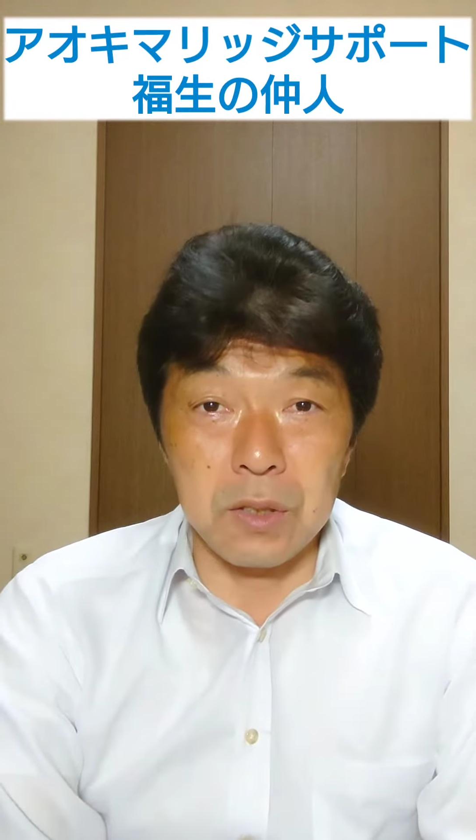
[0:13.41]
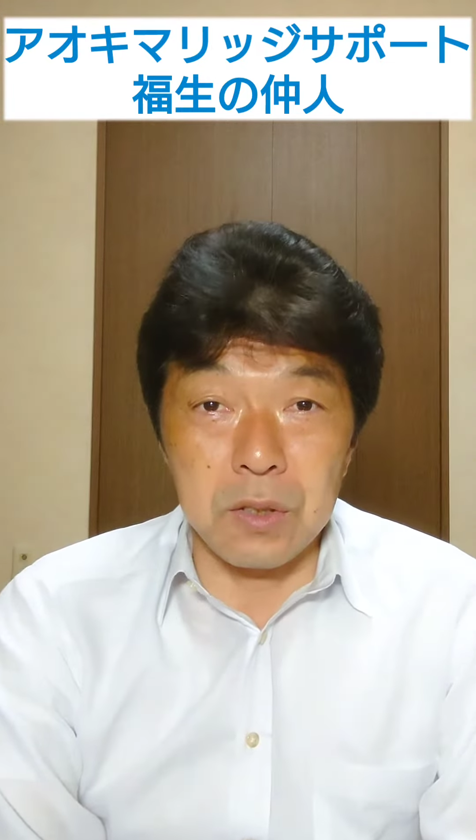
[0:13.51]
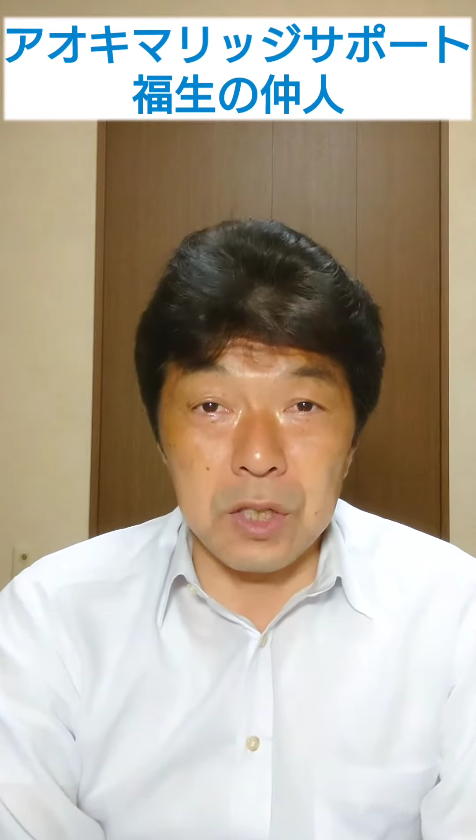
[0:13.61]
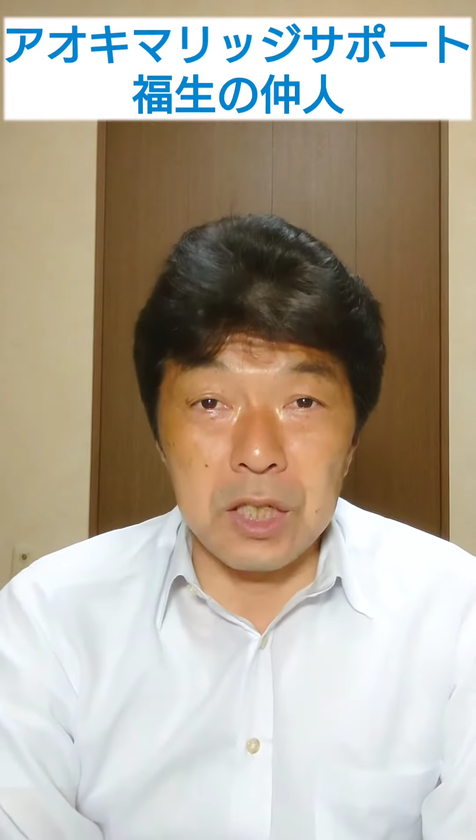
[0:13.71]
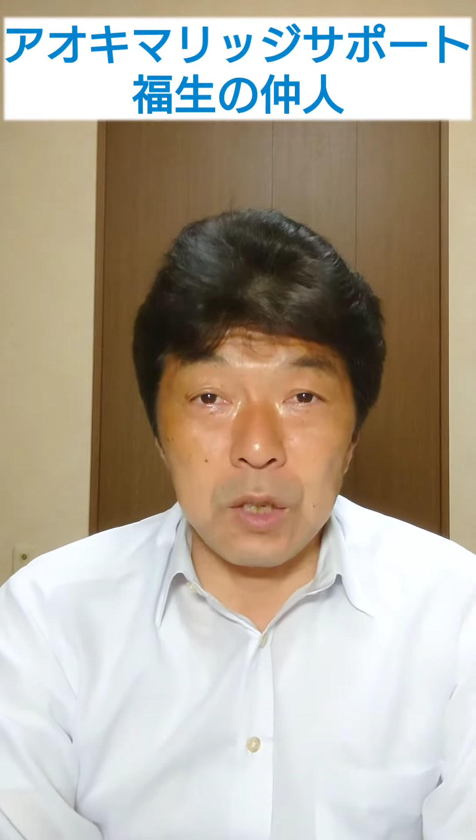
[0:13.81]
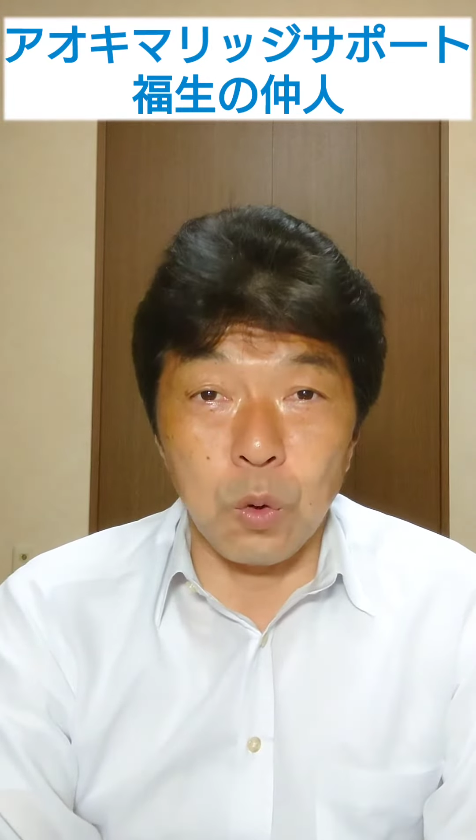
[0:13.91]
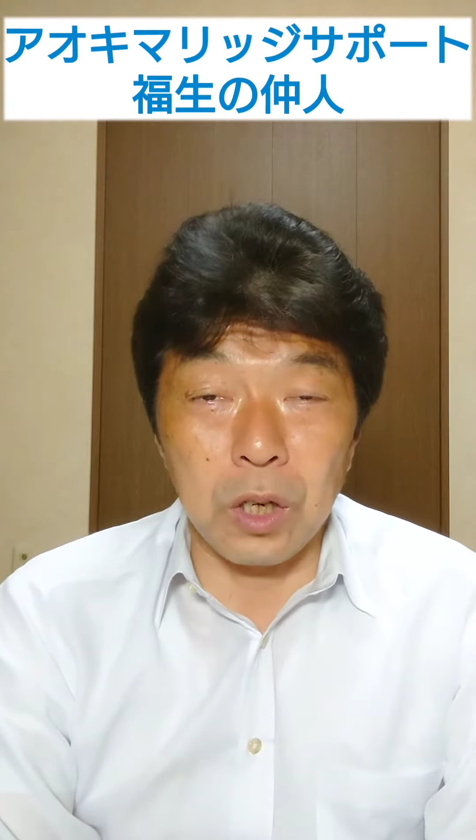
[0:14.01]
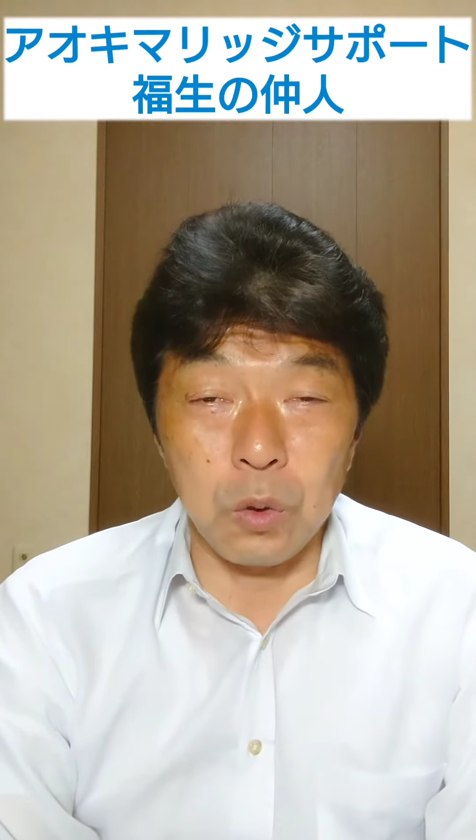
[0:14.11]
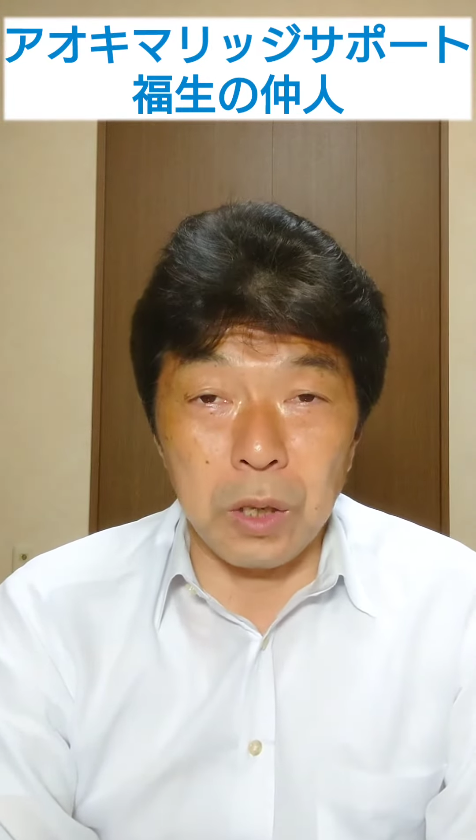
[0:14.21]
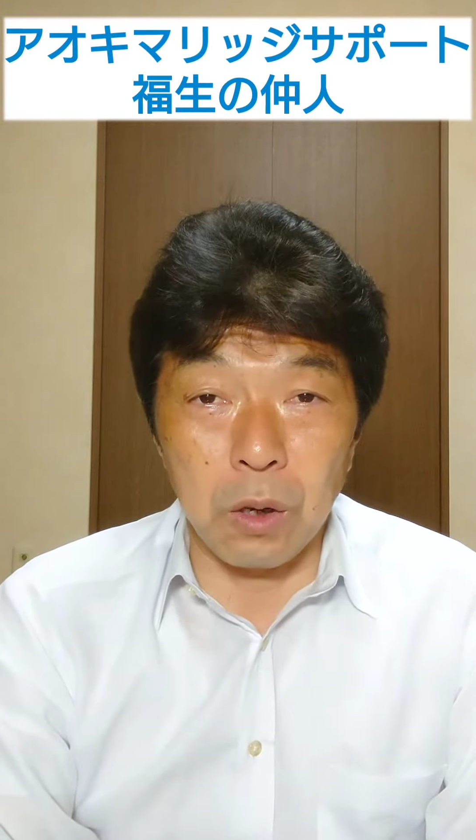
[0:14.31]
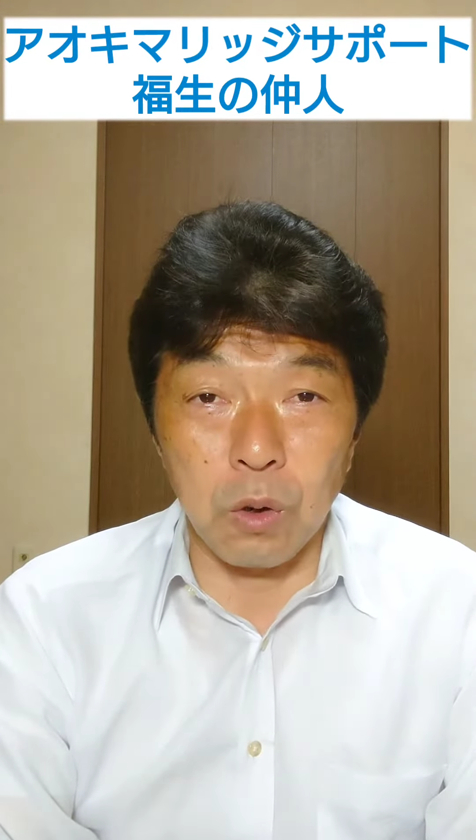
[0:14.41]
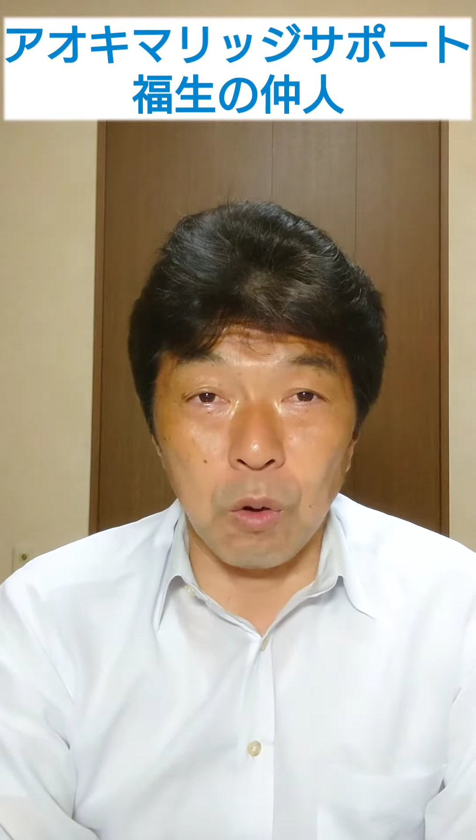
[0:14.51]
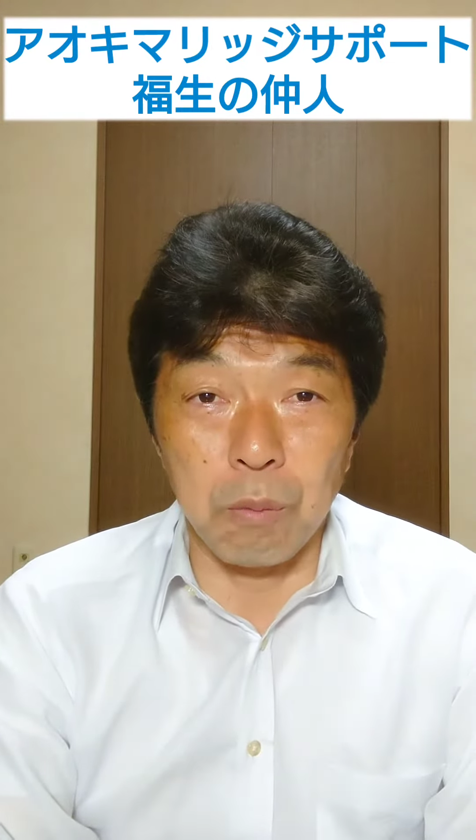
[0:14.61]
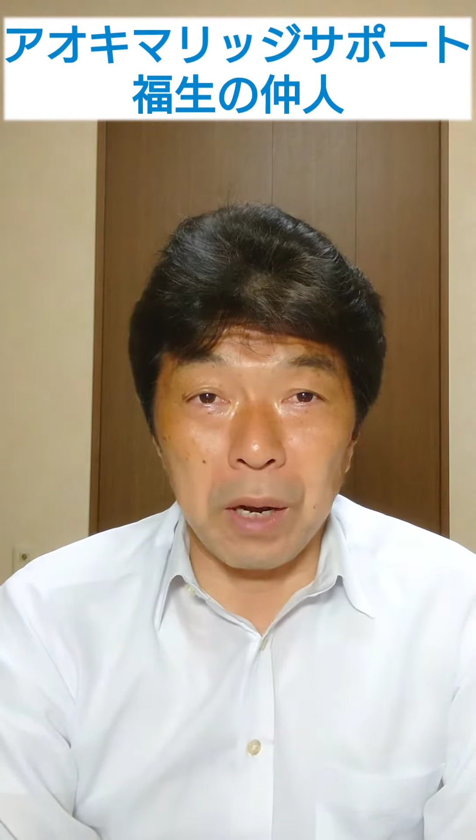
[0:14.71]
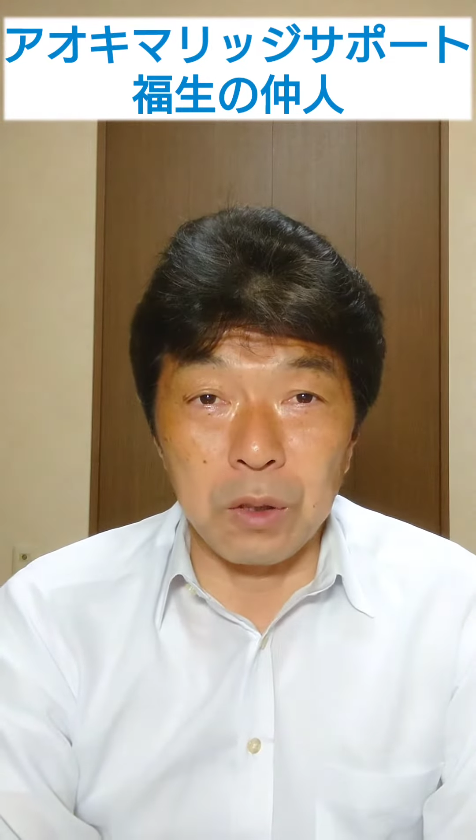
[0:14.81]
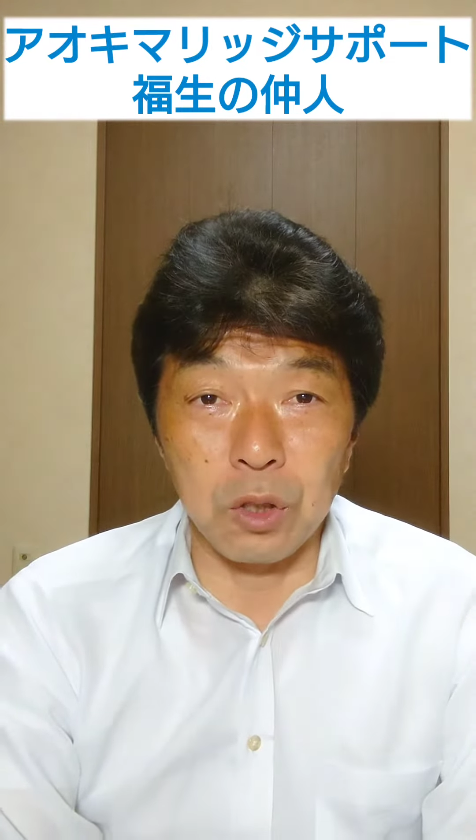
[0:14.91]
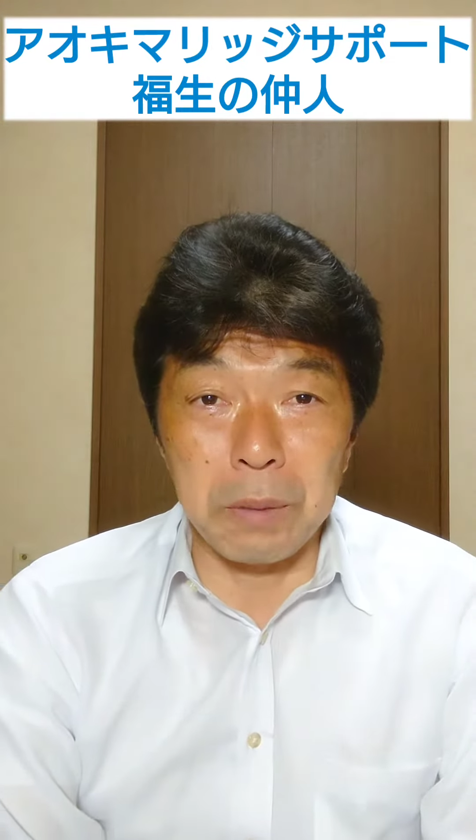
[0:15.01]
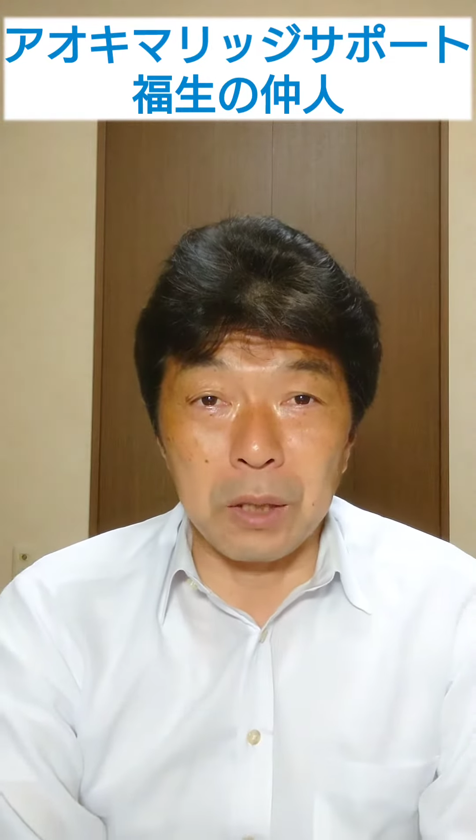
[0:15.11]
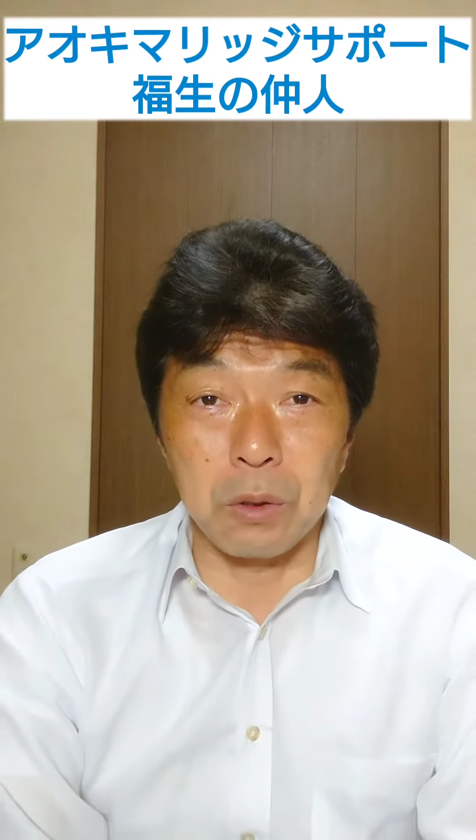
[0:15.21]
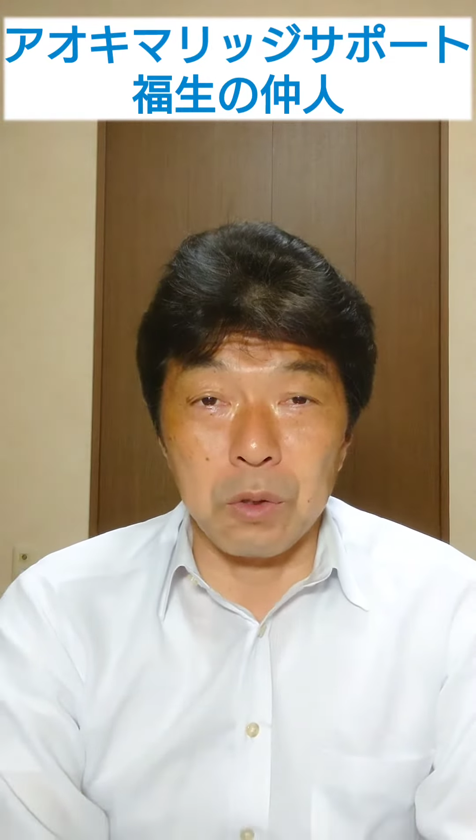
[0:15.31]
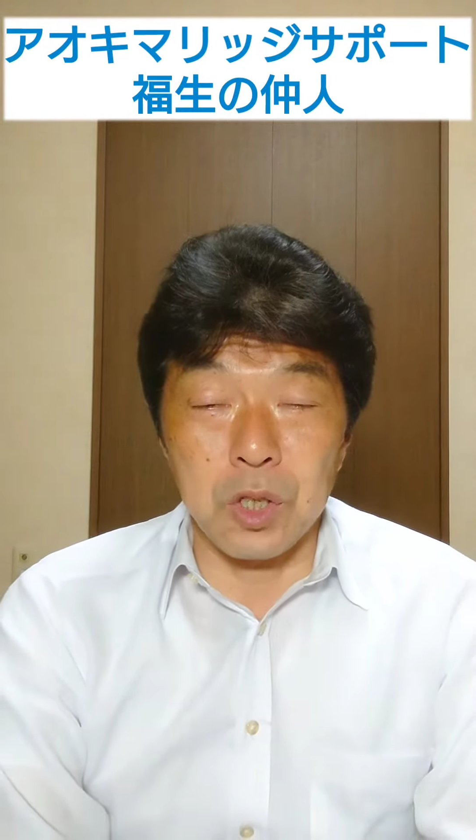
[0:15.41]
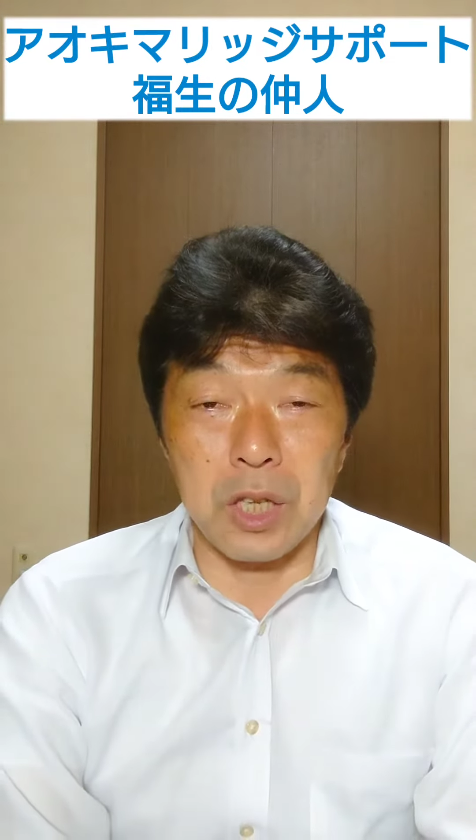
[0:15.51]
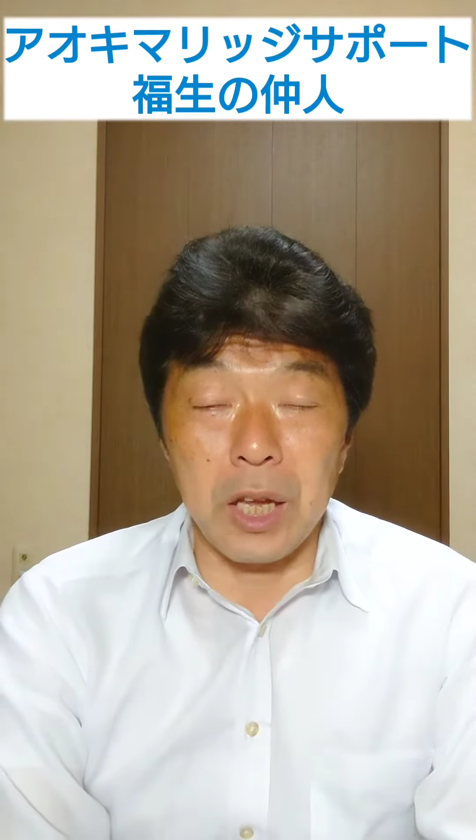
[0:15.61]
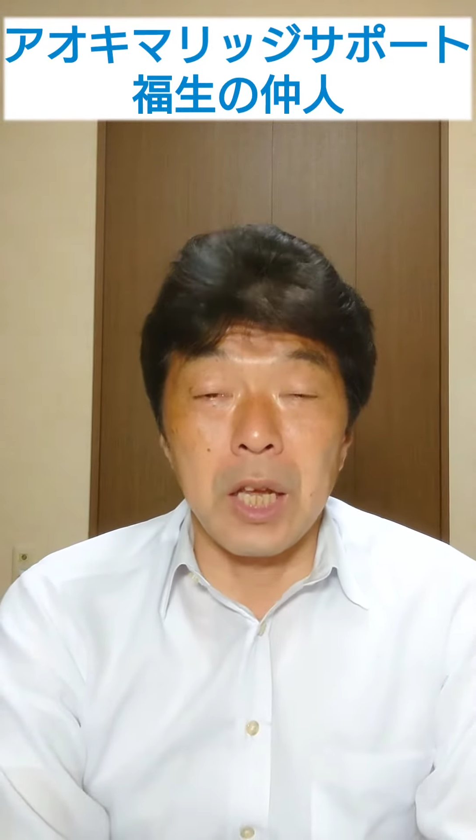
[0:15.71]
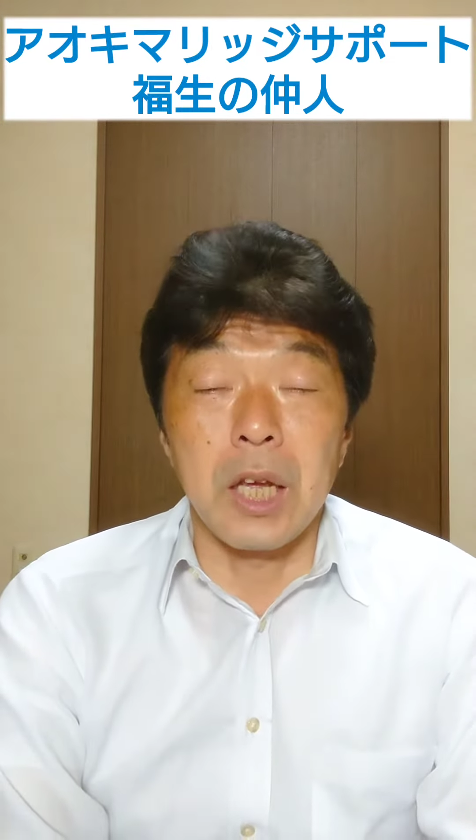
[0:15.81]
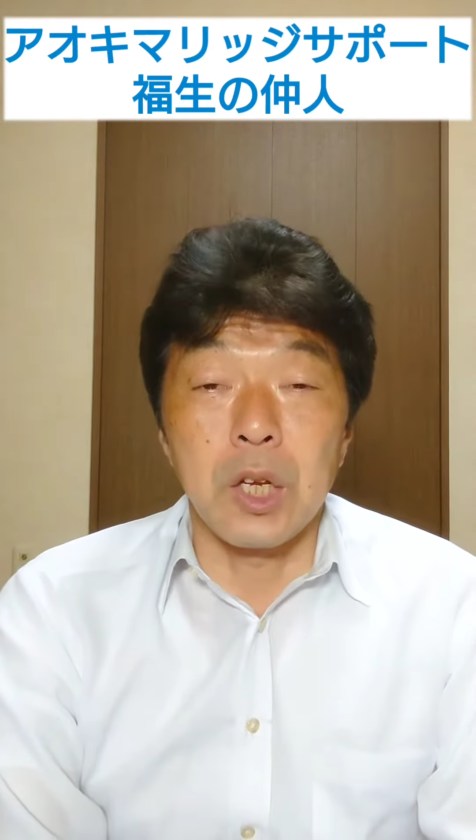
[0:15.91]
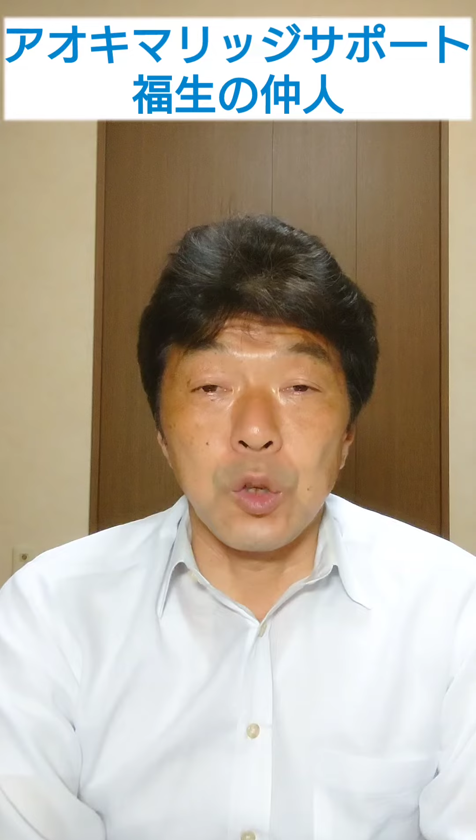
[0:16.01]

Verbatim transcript: 次に行う結婚前のイベントとして